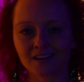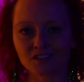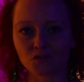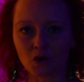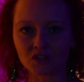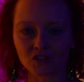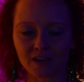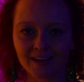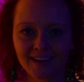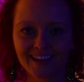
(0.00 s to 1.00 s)
Raz
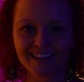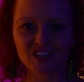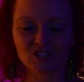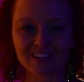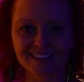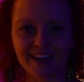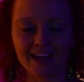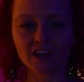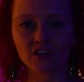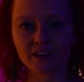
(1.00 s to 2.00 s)
właśnie e, za
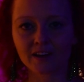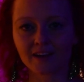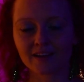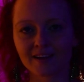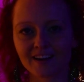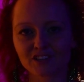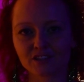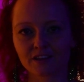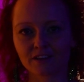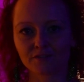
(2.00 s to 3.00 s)
dnia i
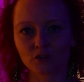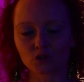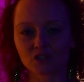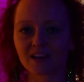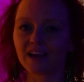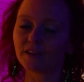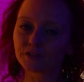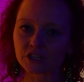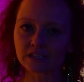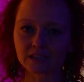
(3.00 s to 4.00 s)
raz w nocy, ale
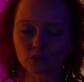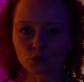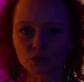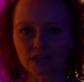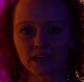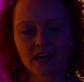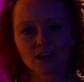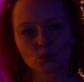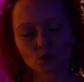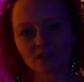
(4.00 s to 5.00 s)
wszyscy, którzy
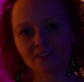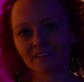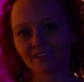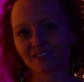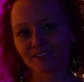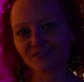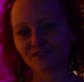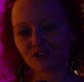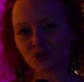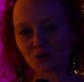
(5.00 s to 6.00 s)
tutaj
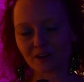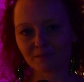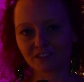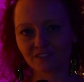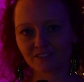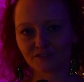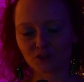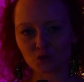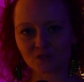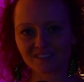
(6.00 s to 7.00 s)
wieczorem i w
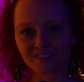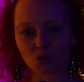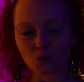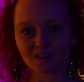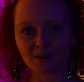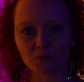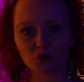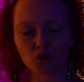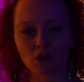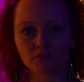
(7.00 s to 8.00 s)
nocy są na
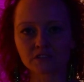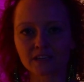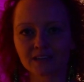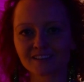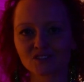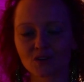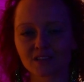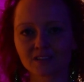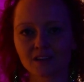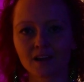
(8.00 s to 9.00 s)
Piotrkowskiej z
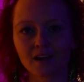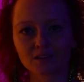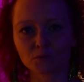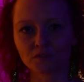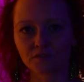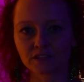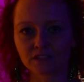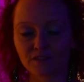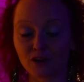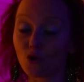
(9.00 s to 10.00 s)
okazji Move
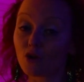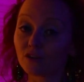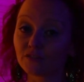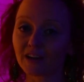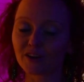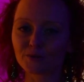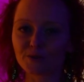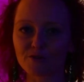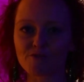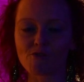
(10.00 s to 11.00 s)
Festiwalu, oglądają
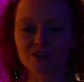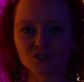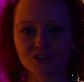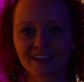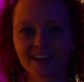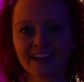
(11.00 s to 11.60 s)
ją właśnie